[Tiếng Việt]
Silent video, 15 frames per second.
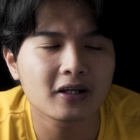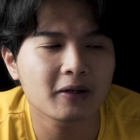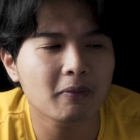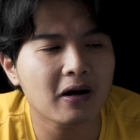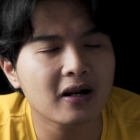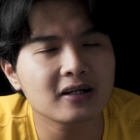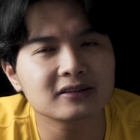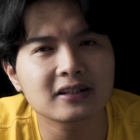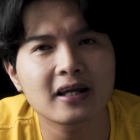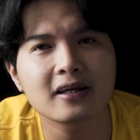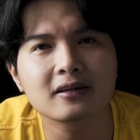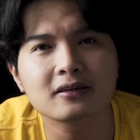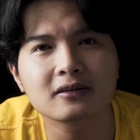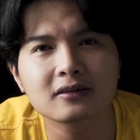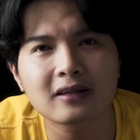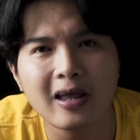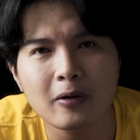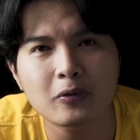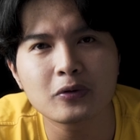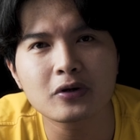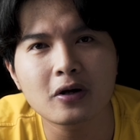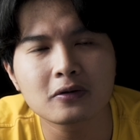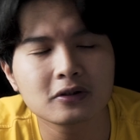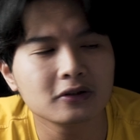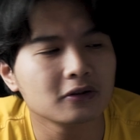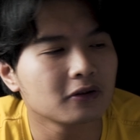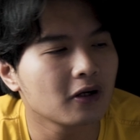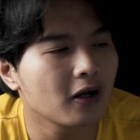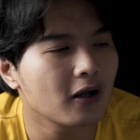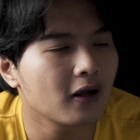thì bạn ấy sẽ theo đuổi con đường
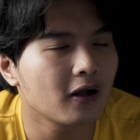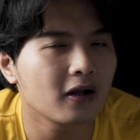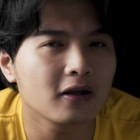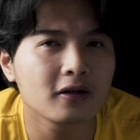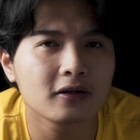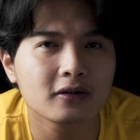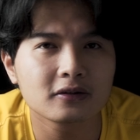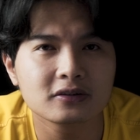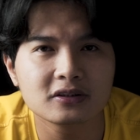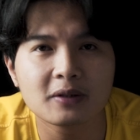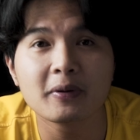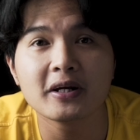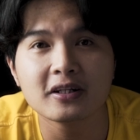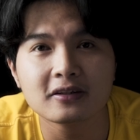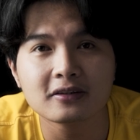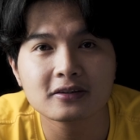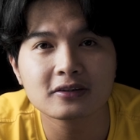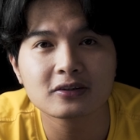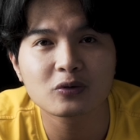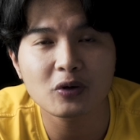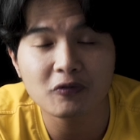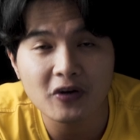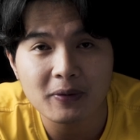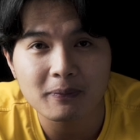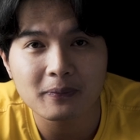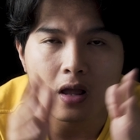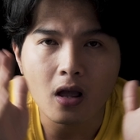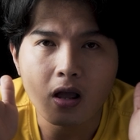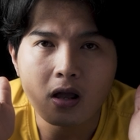uh, chụp hình quay phim